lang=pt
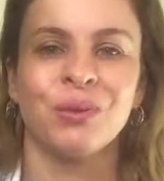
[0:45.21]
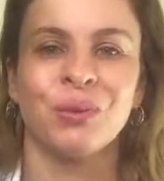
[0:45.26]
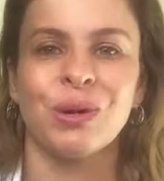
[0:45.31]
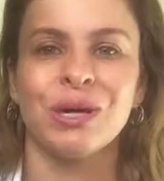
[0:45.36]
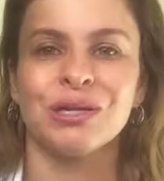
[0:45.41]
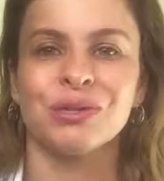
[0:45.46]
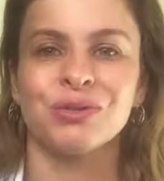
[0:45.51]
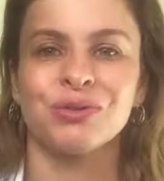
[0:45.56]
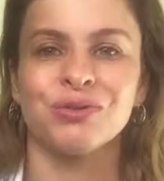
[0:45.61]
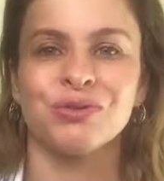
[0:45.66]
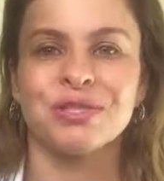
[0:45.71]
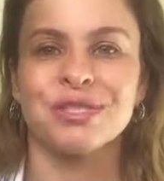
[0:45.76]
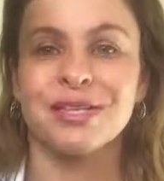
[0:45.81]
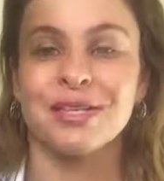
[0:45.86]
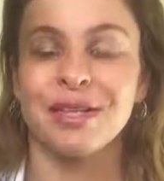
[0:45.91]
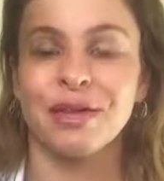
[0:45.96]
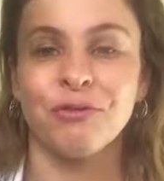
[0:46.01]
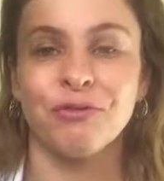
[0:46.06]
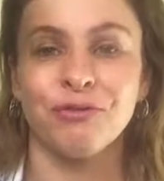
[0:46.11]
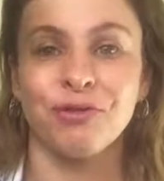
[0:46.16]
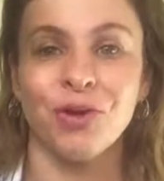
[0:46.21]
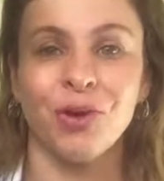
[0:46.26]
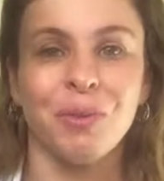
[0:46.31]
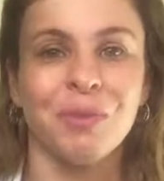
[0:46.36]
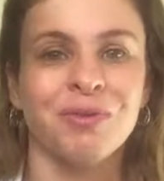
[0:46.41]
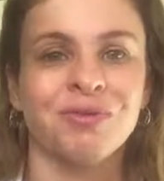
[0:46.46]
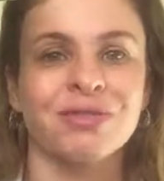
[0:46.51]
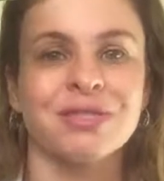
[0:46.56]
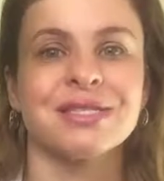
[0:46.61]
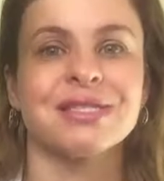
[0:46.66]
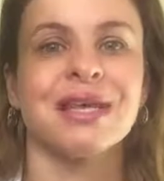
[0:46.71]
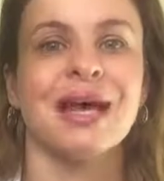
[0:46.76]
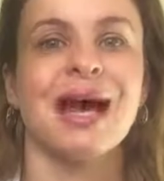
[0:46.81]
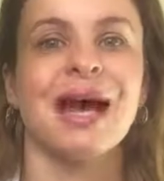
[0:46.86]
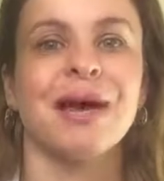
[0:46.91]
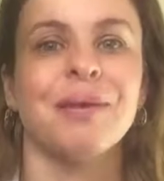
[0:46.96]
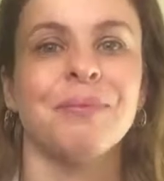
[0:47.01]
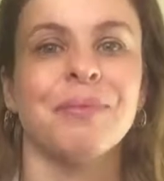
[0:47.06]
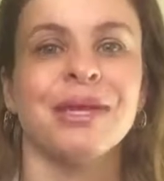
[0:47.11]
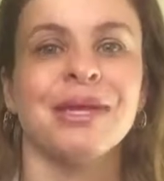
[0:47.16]
Quando você tem fome, você
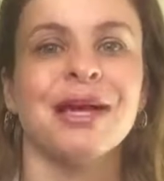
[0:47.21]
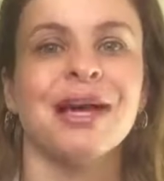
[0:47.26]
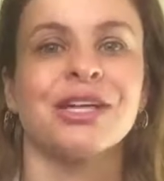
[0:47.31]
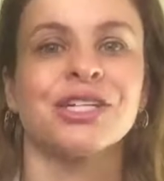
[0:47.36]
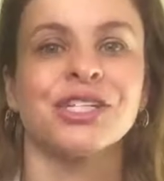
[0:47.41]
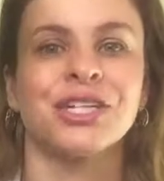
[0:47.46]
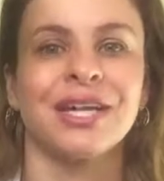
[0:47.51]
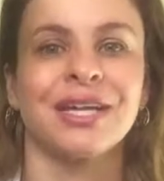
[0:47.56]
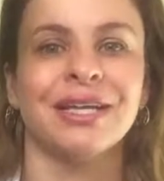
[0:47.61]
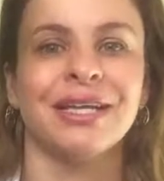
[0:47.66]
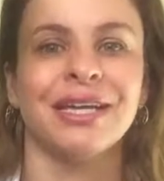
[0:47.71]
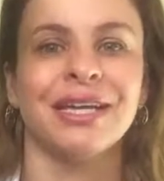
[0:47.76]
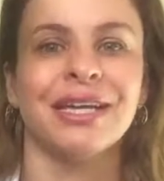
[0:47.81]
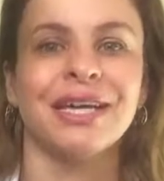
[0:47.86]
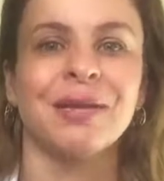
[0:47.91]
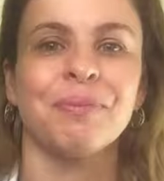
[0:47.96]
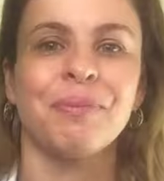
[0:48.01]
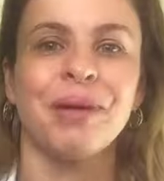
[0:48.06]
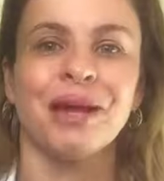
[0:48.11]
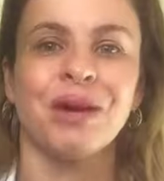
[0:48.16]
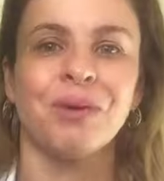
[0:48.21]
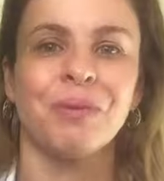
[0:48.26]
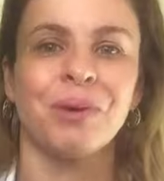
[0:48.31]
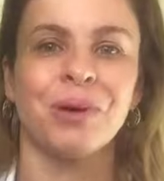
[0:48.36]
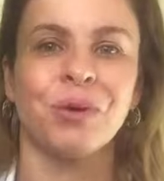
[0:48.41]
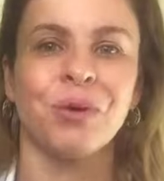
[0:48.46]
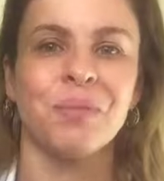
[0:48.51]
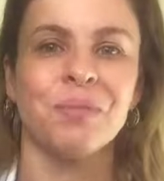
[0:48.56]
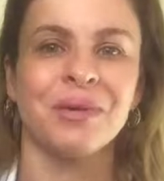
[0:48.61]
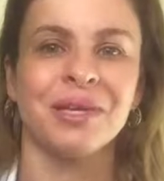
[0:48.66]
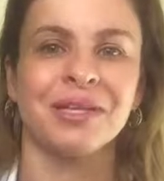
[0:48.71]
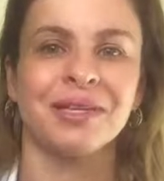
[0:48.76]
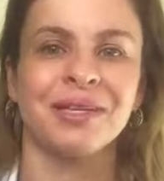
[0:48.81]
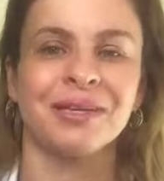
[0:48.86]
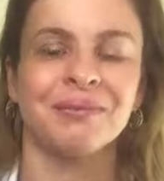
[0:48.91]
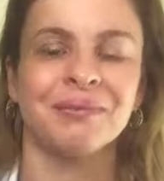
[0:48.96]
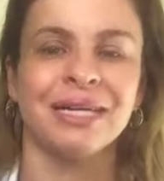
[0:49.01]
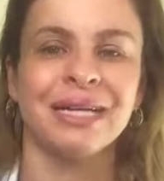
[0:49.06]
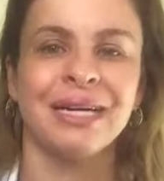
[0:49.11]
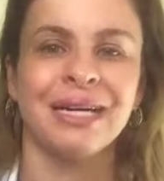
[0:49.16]
abre a geladeira e pega uma
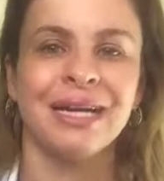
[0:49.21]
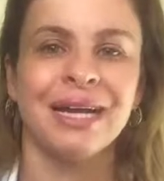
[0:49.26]
comida.